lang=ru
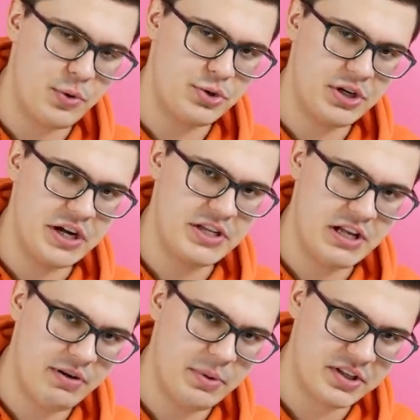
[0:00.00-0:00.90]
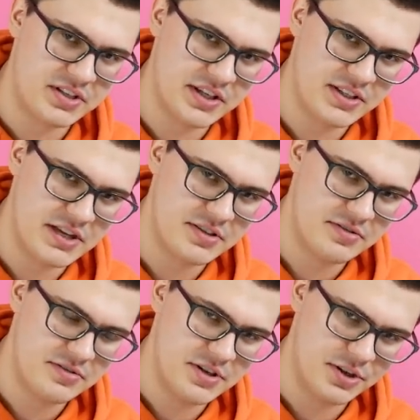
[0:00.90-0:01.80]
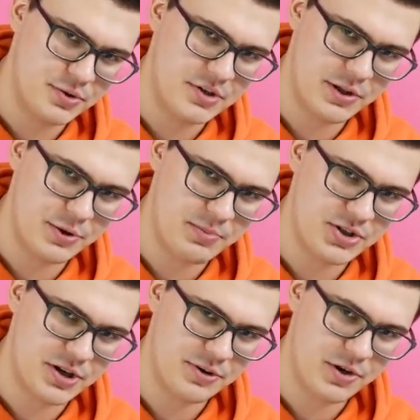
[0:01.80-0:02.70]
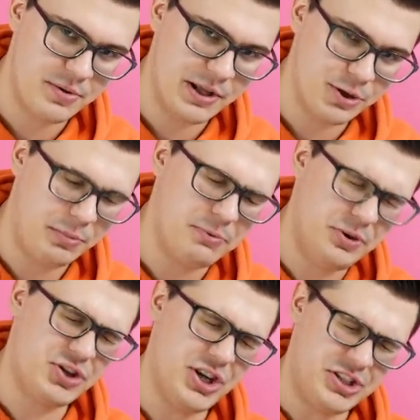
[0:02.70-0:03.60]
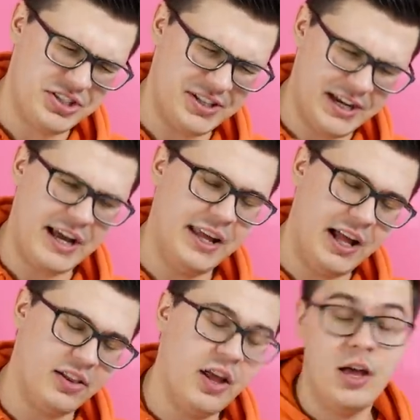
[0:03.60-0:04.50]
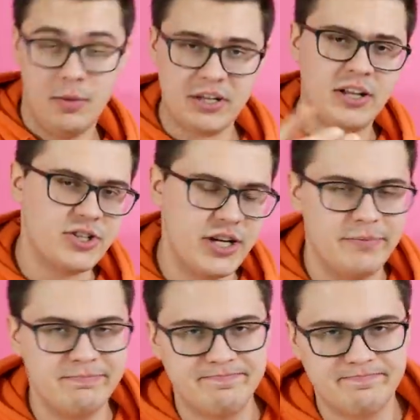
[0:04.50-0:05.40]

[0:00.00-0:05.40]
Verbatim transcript: Мы очень хотели вам это сказать, те, кто делают «Пожарную команду». Подпишитесь на канал! Продолжаем.